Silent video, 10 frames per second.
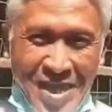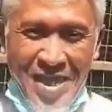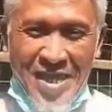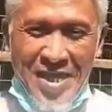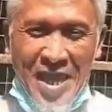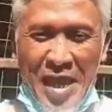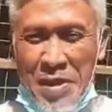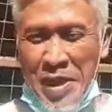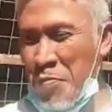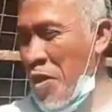Sana mag-champion
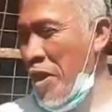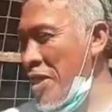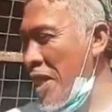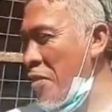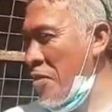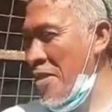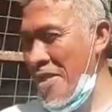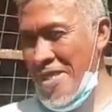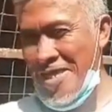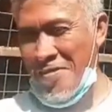kayo ng South.
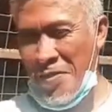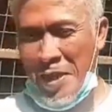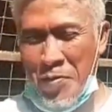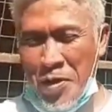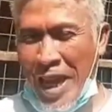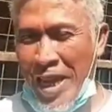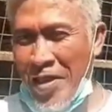Mag-champion tayo.